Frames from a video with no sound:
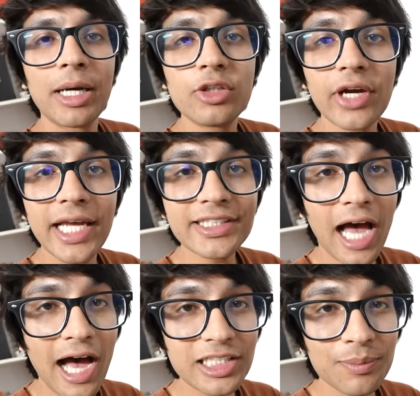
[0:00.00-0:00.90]
बाय द
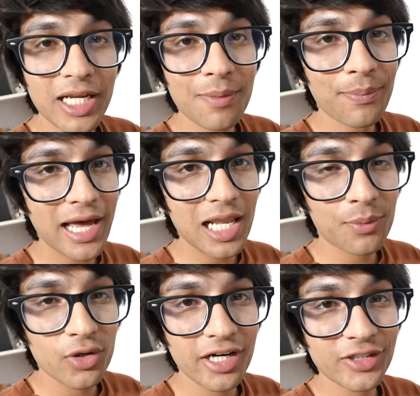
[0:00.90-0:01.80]
आज हमारा पहला
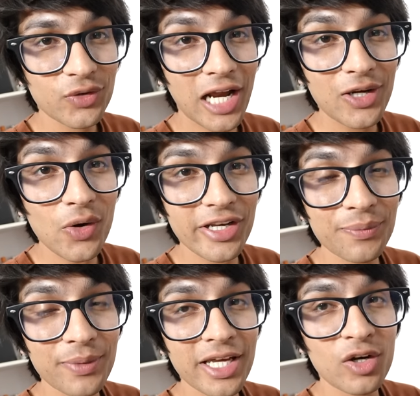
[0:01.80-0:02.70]
प्रोडक्ट कुनाई डॉट
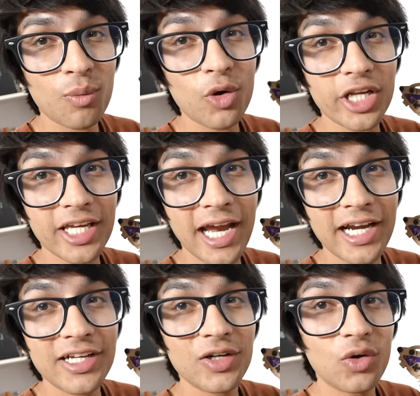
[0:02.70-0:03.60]
इन पे रोबोटिक
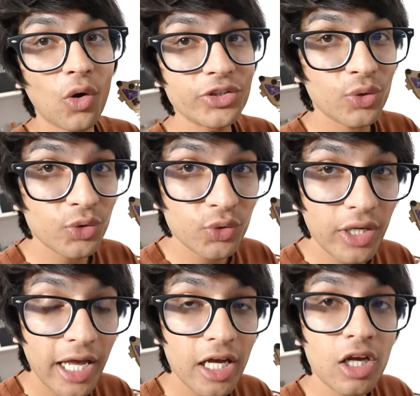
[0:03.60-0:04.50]
हैंड लॉन्च हो
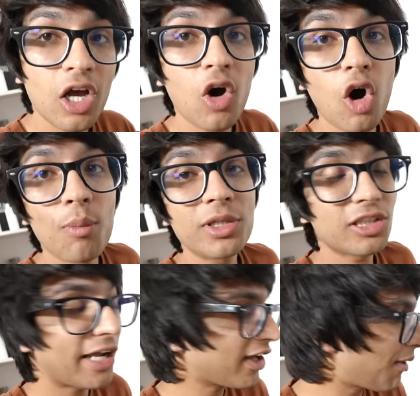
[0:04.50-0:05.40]
चुका है और मैं
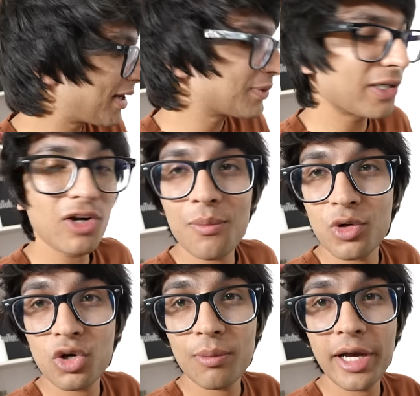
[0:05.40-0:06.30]
सारे कमेंट्स पढ़ रहा हूँ आप
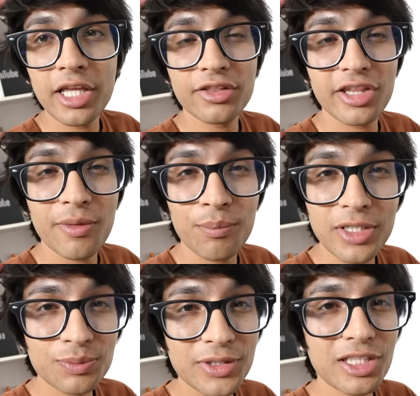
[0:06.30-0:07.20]
लोगों के भाई इतने
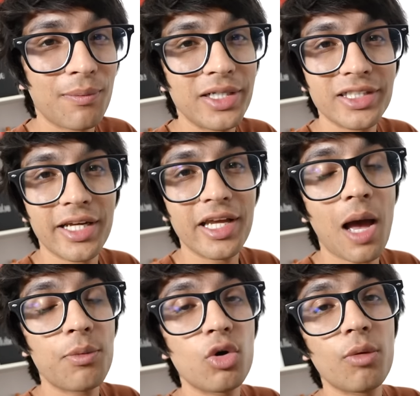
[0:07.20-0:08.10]
मस्त मस्त कमेंट्स आ रहे हैं
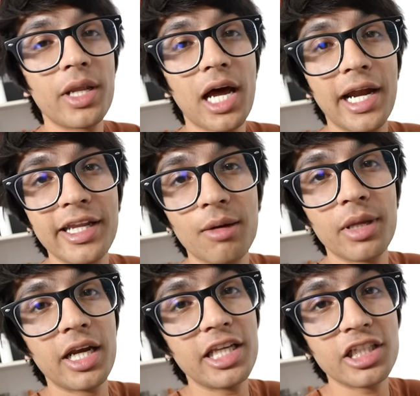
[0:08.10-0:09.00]
आप लोगों को मेरा आइडिया
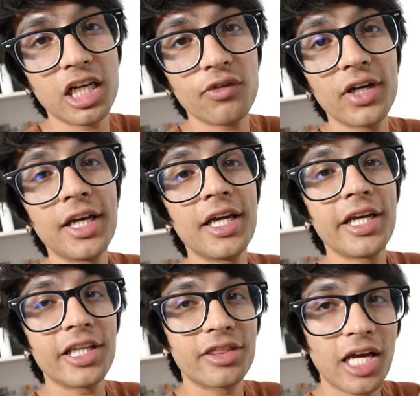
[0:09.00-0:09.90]
मेरा इनिशिएटिव
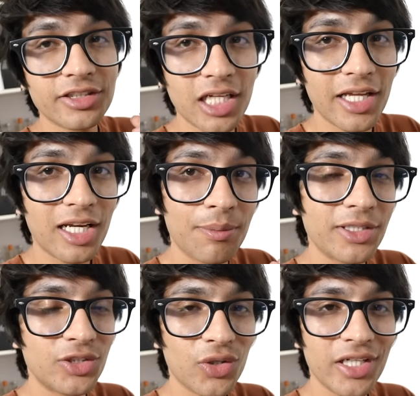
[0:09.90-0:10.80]
इतना अच्छा लग रहा है
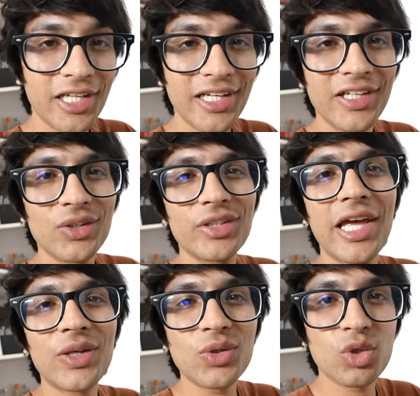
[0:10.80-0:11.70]
बच्चों के लिए तो
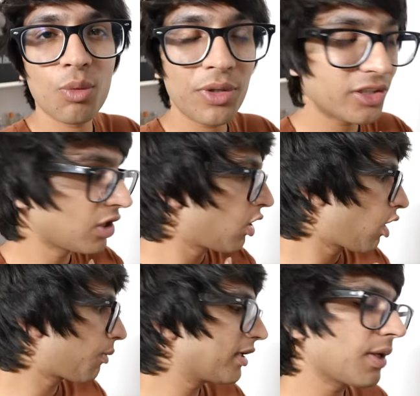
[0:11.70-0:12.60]
थैंक यू सो मच
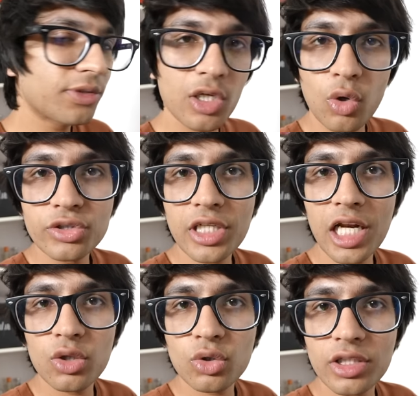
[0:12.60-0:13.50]
और भाई जब से लॉन्च किया
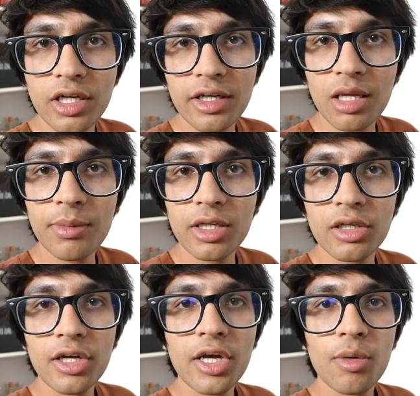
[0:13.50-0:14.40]
ना दो तीन घंटे में ही
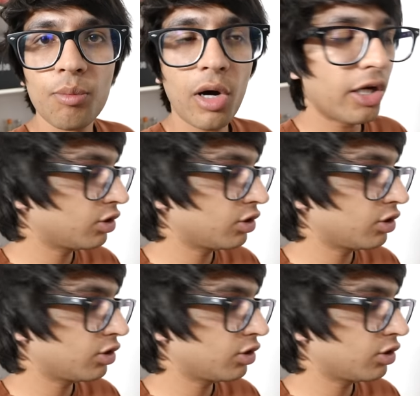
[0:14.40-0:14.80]
भाई